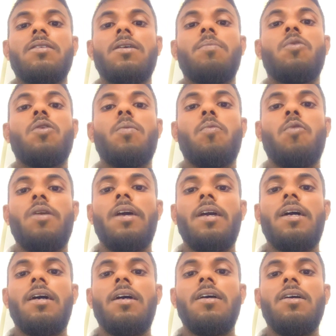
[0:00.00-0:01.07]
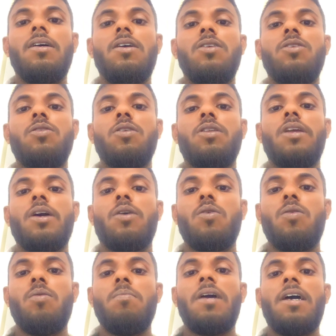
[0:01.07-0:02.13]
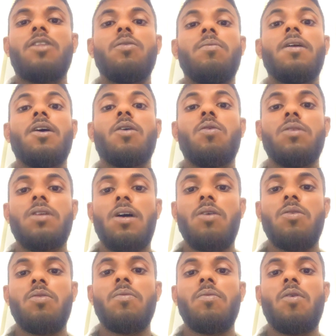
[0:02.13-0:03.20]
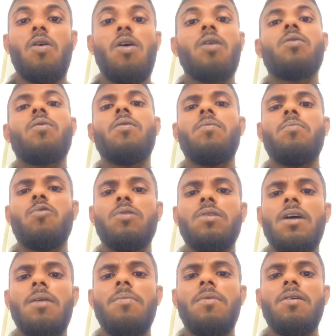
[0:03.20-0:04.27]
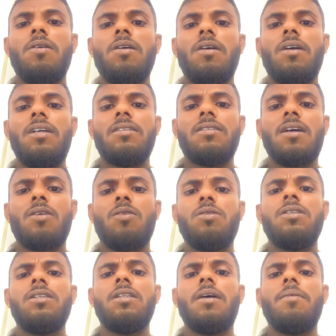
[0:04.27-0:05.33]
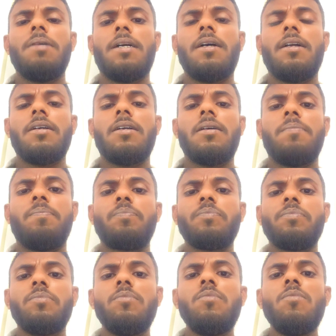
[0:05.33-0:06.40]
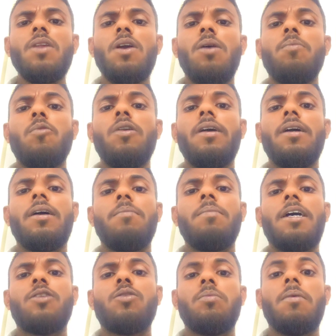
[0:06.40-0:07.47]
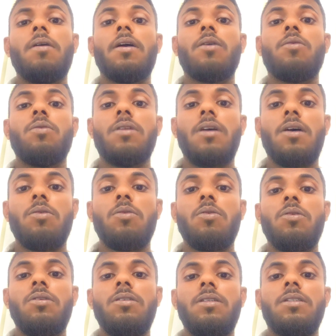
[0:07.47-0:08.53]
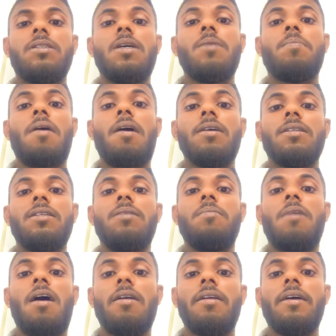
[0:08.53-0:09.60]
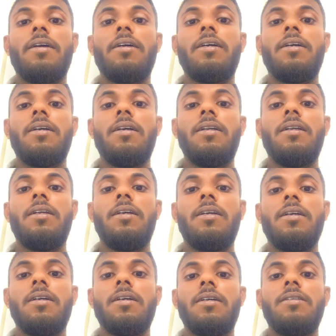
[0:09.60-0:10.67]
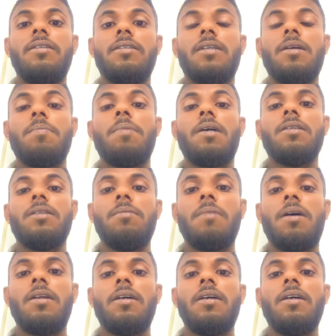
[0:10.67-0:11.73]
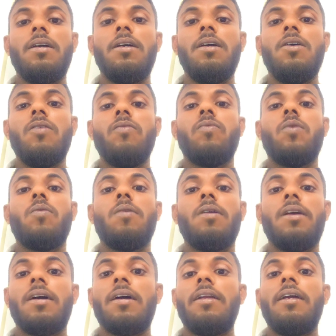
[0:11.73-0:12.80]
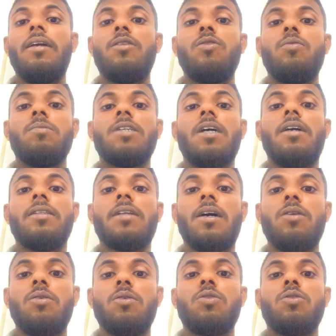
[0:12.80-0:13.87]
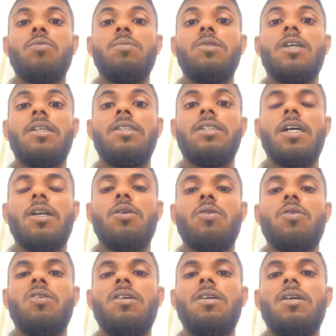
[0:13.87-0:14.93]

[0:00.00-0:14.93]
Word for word: सबको बोलेगा जो देखो मैं तुम्हारा खुदा हूँ और वो मुर्दा इंसान को ज़िंदा भी करेगा और बोलेगा मैं तुम्हारा खुदा हूँ जिसके पास ईमान है ठीक है जिसके पास ईमान है वो बोलेगा नहीं तुम शैतान हो तुम दज्जल हो